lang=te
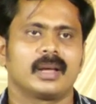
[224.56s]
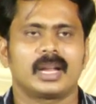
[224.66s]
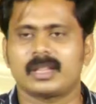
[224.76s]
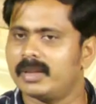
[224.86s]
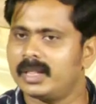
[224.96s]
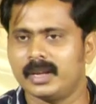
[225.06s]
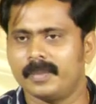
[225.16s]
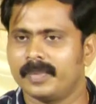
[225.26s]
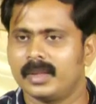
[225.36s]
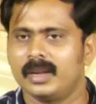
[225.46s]
అర్థమైందా
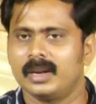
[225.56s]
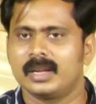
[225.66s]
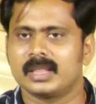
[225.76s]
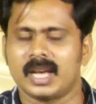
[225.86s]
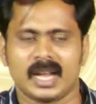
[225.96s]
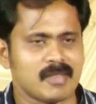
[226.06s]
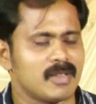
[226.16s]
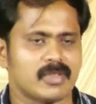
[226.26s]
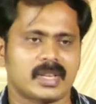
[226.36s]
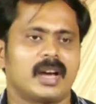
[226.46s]
దహన
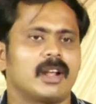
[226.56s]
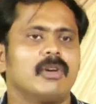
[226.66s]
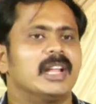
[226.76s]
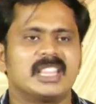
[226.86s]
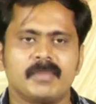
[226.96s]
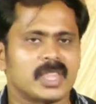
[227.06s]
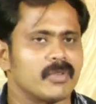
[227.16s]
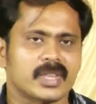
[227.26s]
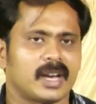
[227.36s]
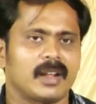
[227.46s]
సంస్కారాలు అంతిమ
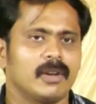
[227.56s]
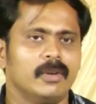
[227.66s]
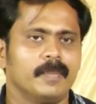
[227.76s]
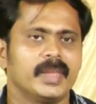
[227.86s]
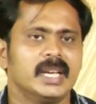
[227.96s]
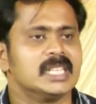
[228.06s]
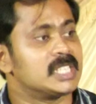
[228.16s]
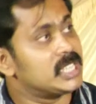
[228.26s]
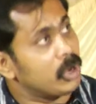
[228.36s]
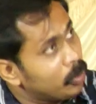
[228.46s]
సంస్కారాలు
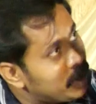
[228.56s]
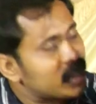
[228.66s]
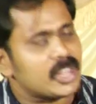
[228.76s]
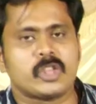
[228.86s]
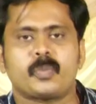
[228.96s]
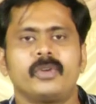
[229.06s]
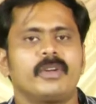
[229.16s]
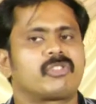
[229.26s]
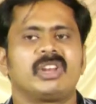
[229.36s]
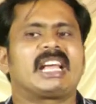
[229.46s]
సిలువ మీద చచ్చిపోయిన
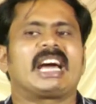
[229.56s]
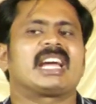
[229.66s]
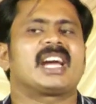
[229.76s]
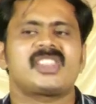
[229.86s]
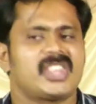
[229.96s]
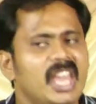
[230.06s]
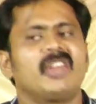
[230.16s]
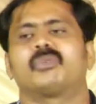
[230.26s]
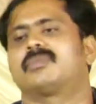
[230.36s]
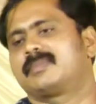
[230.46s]
వ్యక్తులు ఘనంగా
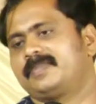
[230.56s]
చేయరు